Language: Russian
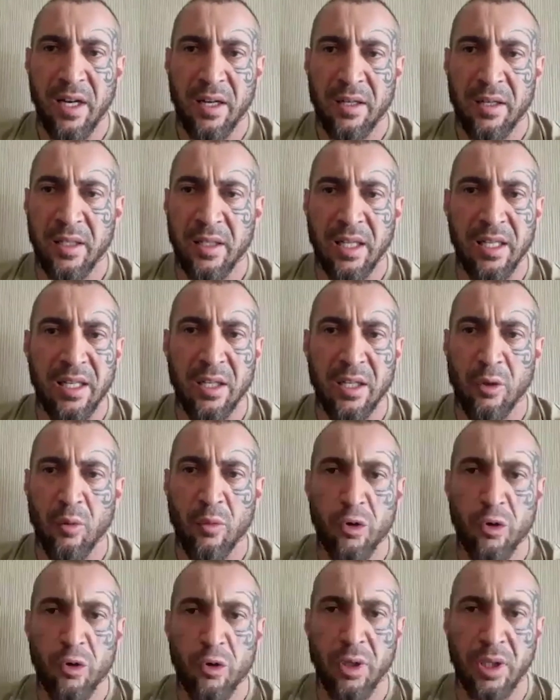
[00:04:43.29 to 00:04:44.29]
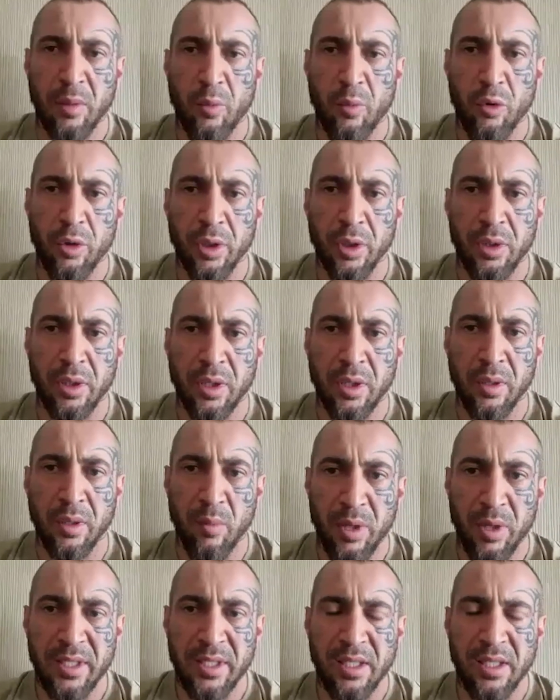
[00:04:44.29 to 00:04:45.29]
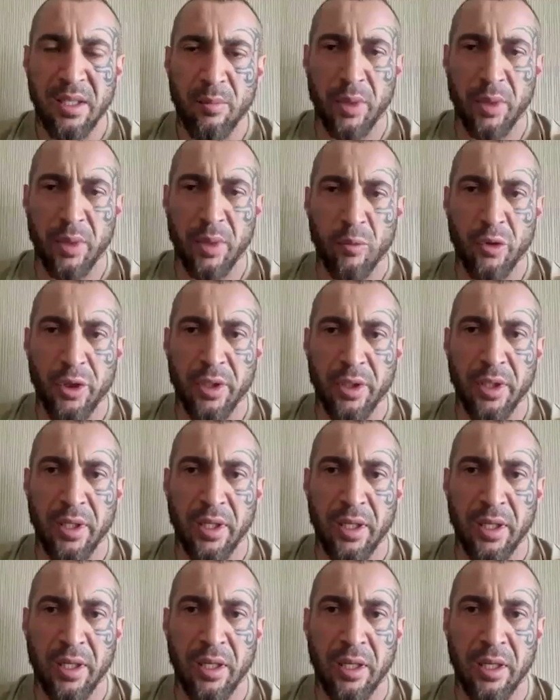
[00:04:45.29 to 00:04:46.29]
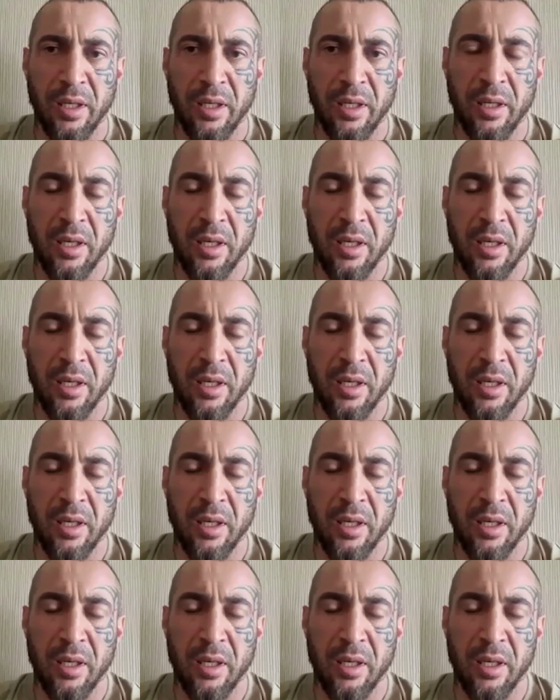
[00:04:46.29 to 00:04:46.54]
Я не думаю, что это будет быстро, потому что